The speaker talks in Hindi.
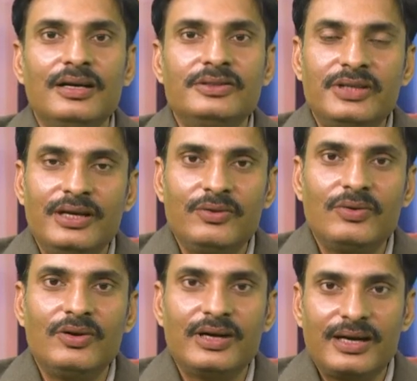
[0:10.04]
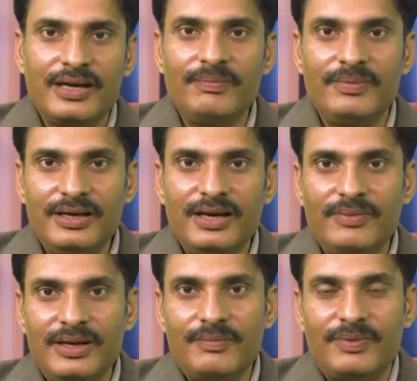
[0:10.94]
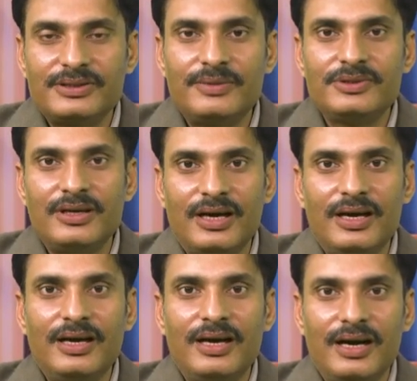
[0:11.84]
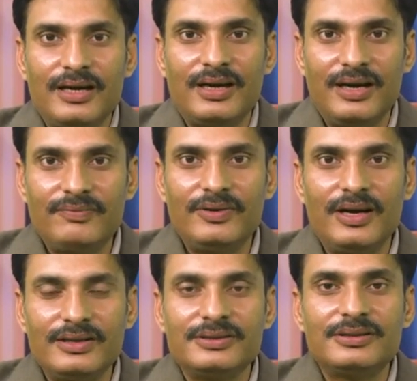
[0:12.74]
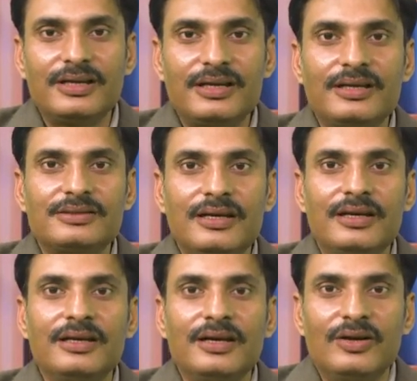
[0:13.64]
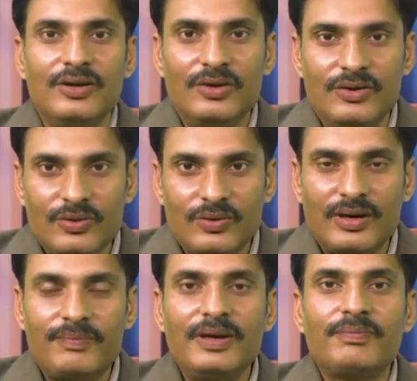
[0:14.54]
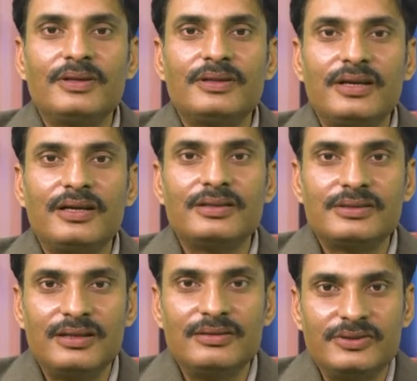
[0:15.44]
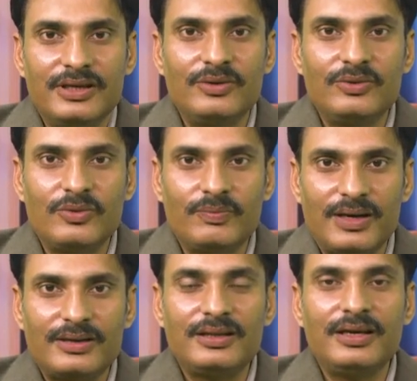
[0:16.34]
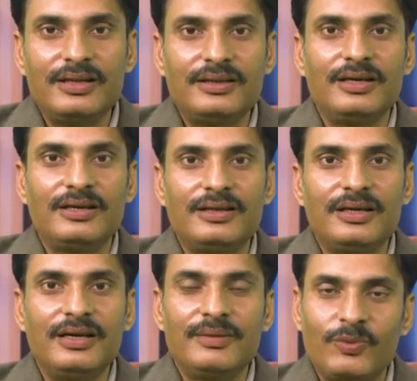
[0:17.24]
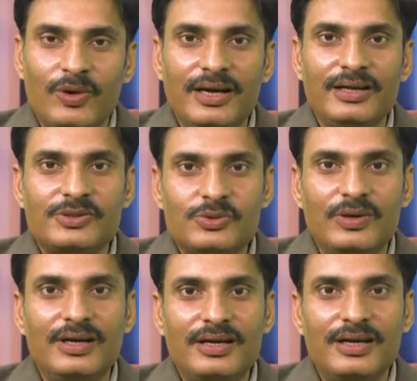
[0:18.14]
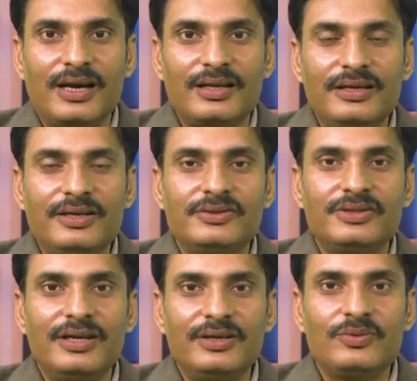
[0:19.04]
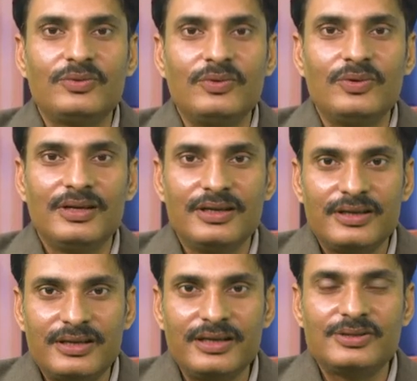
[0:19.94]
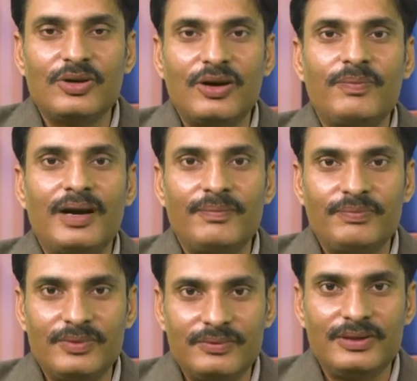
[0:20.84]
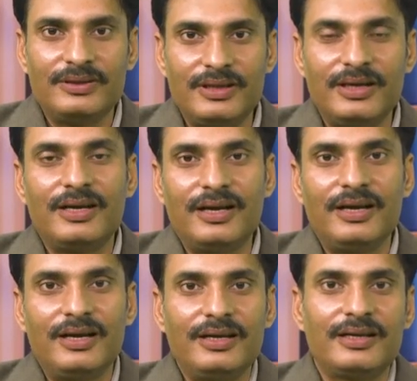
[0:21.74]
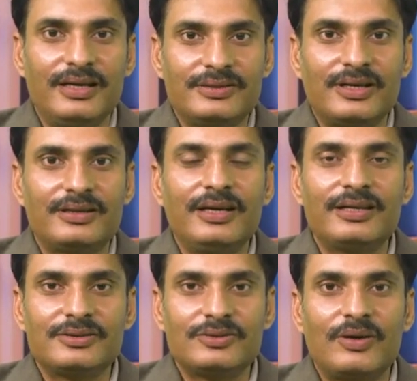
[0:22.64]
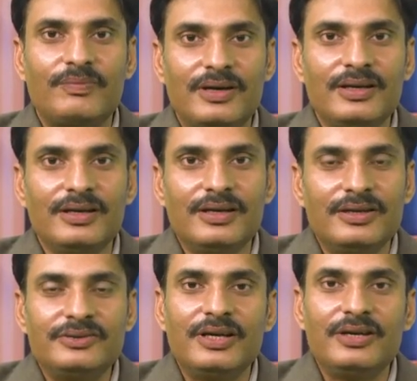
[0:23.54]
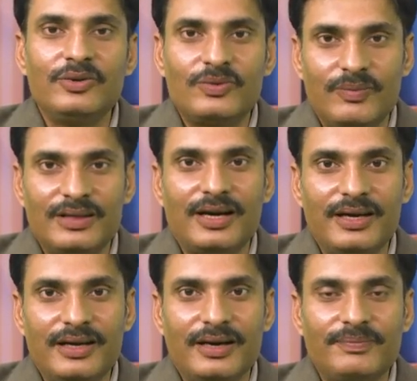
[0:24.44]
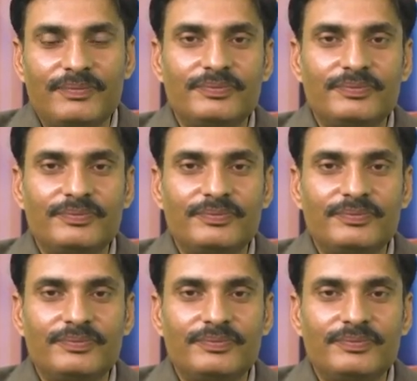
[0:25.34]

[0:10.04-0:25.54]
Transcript: जे को लेकर के मीडिया में एक परसेप्शन आया है हाल हाल फिलहाल जिस तरीके से लोग अपने अपने तरीके से जे को परखते हैं देखते हैं एक पुराने स्टूडेंट के नाते जे को किस तौर पर आप देख रहे हैं देख सकते हैं किस तौर पर जे को बताएंगे आप